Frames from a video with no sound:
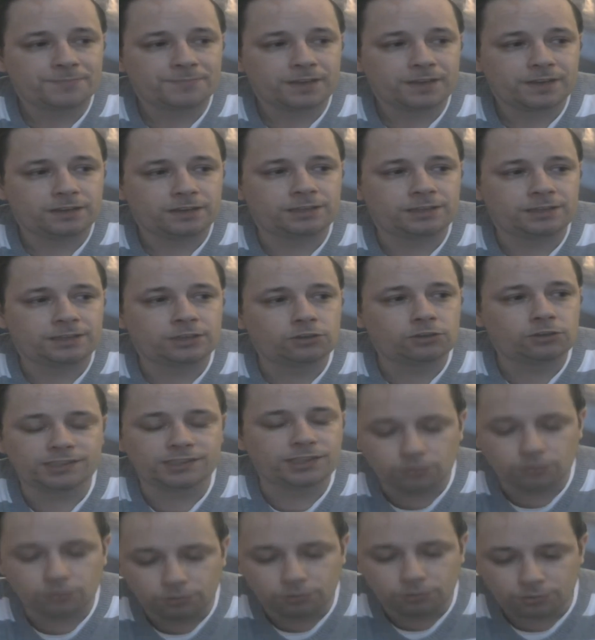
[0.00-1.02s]
c'est juste
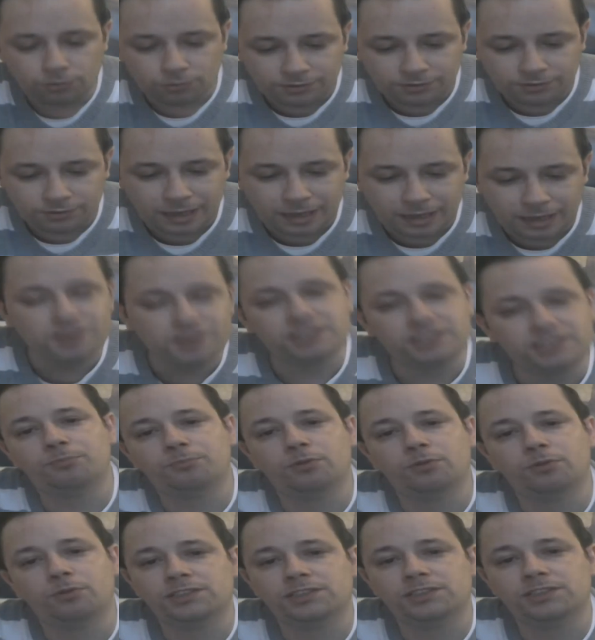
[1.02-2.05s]
essayer d'apaiser un
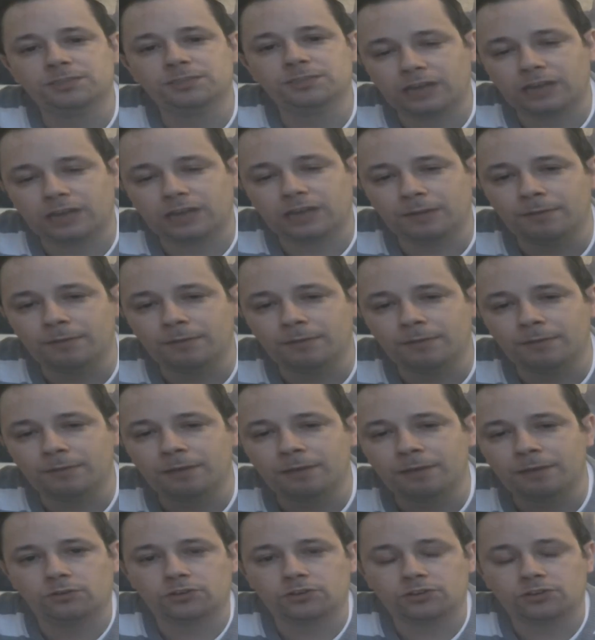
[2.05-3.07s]
peu les esprits, de calmer un peu
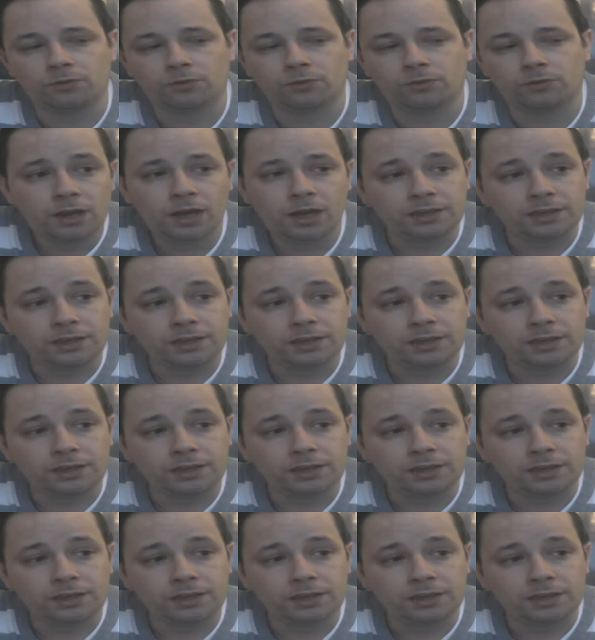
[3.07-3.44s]
les tensions.